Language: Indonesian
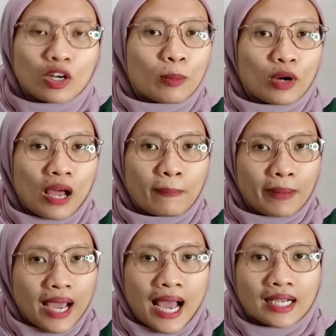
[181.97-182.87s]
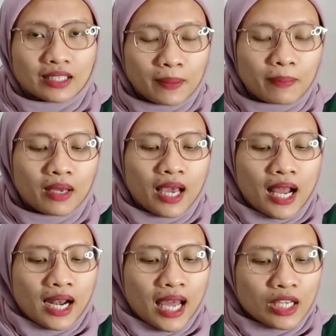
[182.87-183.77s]
dan nomor HP yang aktif,
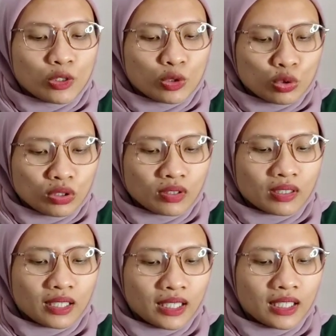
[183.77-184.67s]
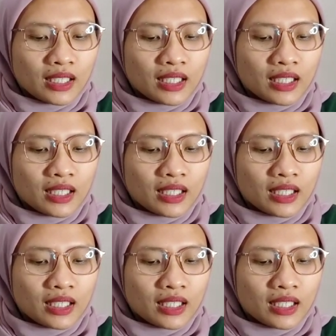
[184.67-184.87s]
lanjut ke